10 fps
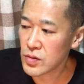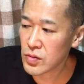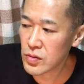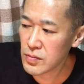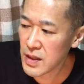
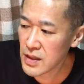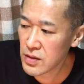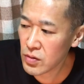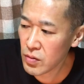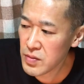そこま
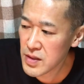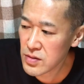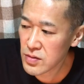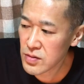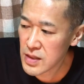で伸び
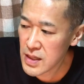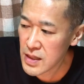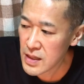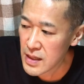ずに、